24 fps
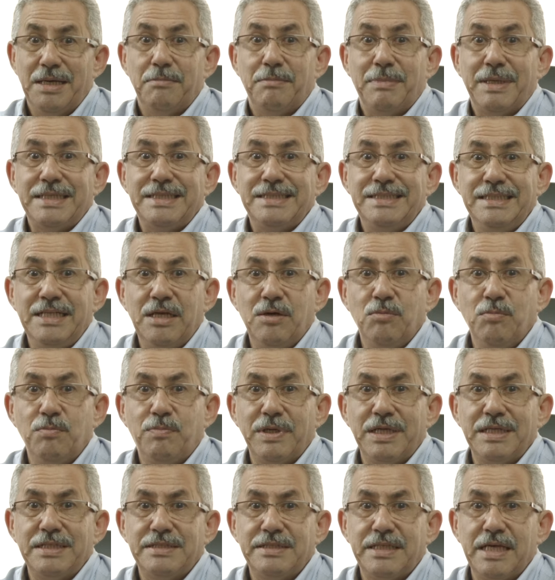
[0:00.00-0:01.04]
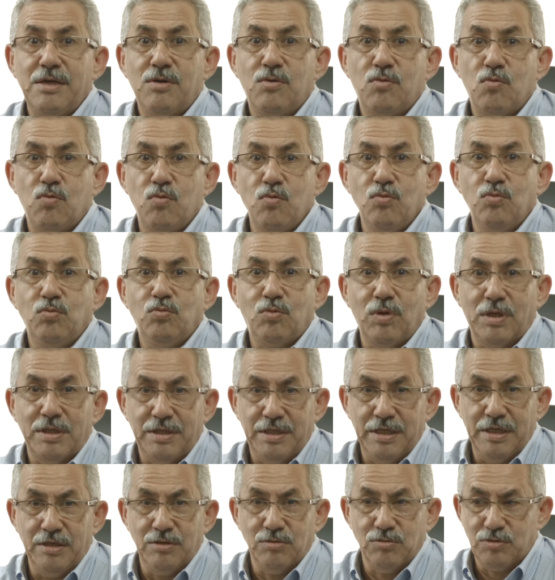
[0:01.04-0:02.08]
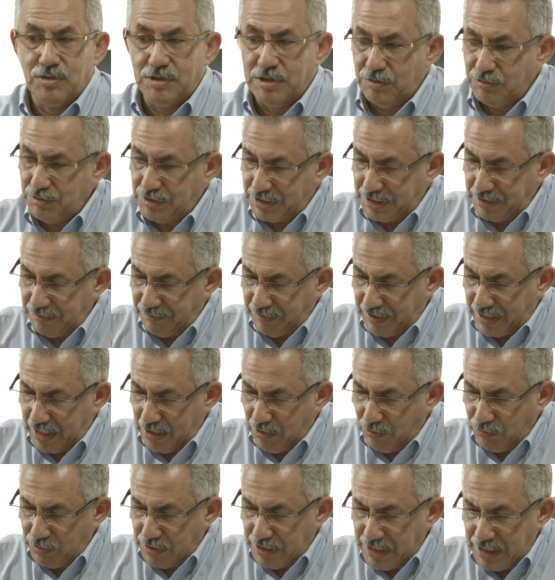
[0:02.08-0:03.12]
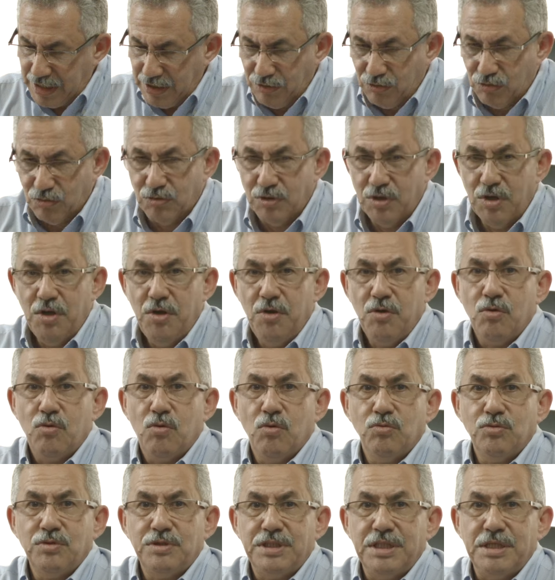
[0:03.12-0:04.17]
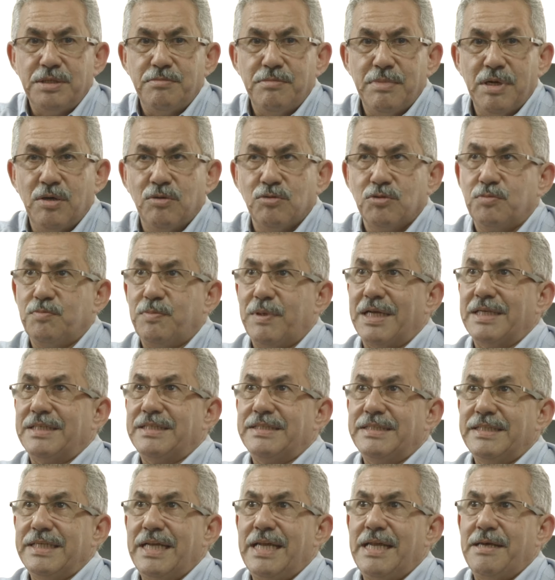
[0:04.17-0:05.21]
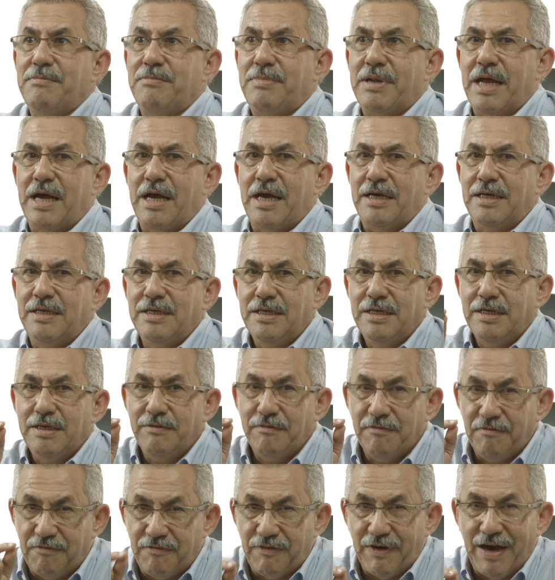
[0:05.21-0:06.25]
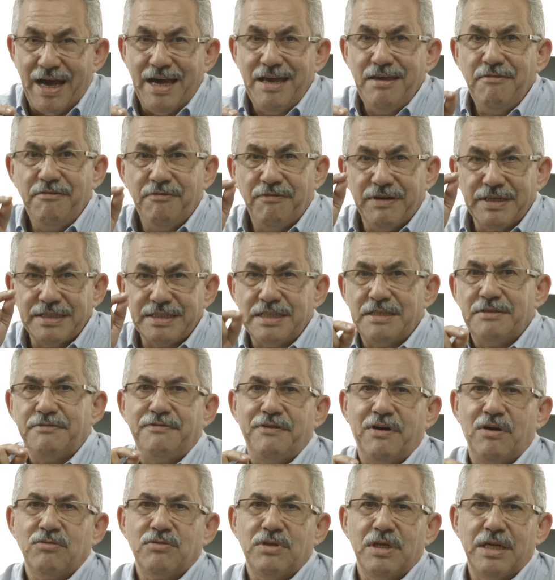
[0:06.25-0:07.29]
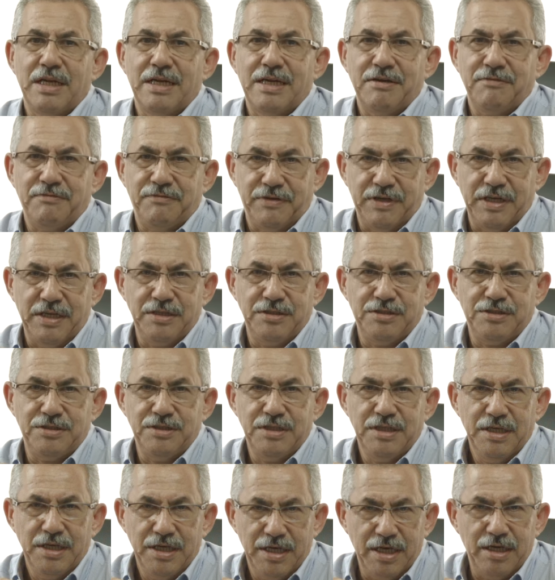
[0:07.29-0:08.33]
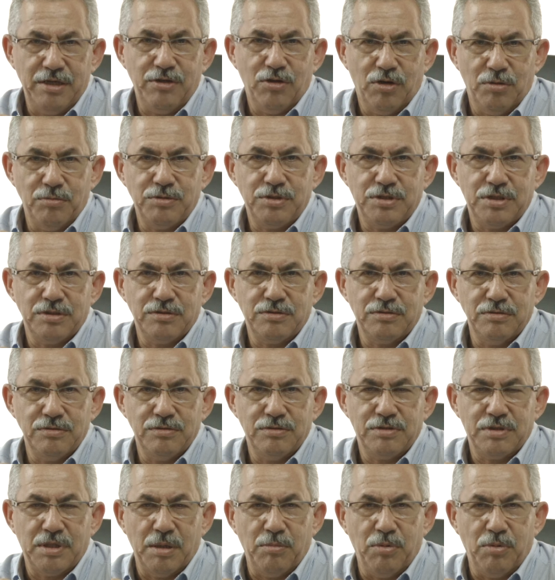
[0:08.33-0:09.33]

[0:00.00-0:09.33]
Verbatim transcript: mas não prestei culto a Deus, não estive reunido com os irmãos para celebrar. Vai fazer falta lá na frente, em nome de Jesus, tá